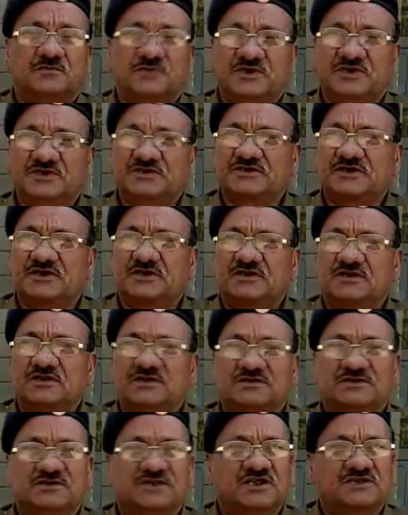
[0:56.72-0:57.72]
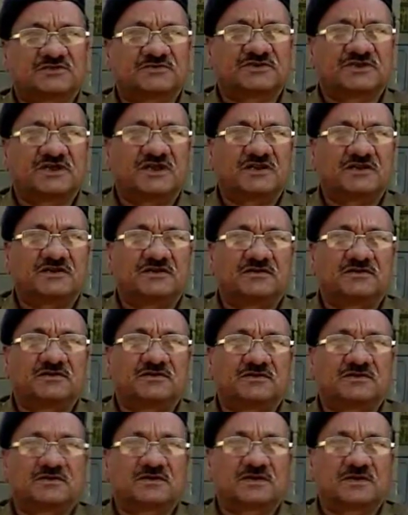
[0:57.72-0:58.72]
भेजकर जिला अस्पताल
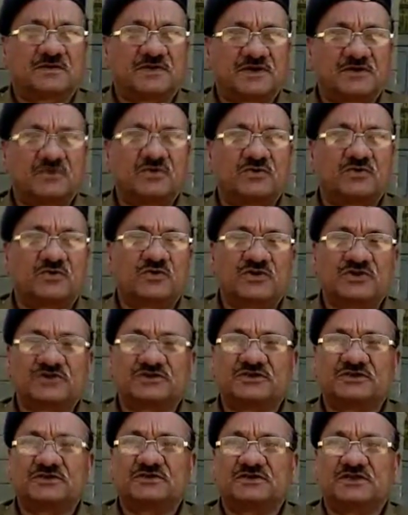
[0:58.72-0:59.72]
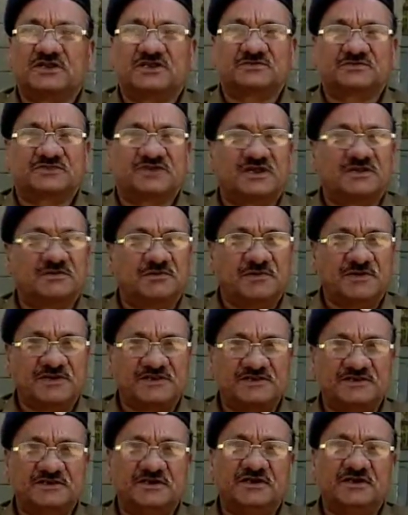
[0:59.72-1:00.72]
रेफर होने से जिला अस्पताल में भर्ती